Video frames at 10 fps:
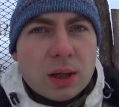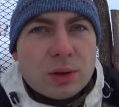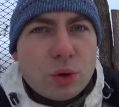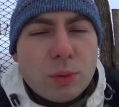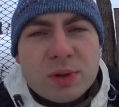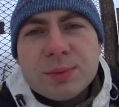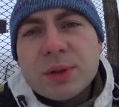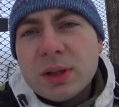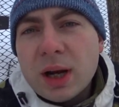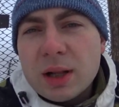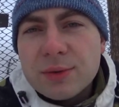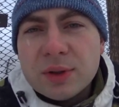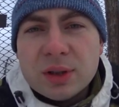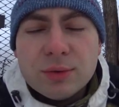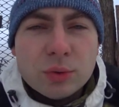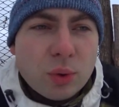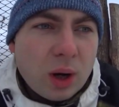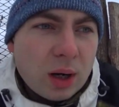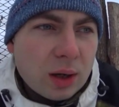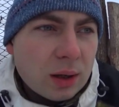Стоимость материалов
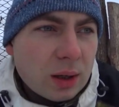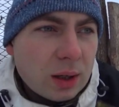индивидуальна.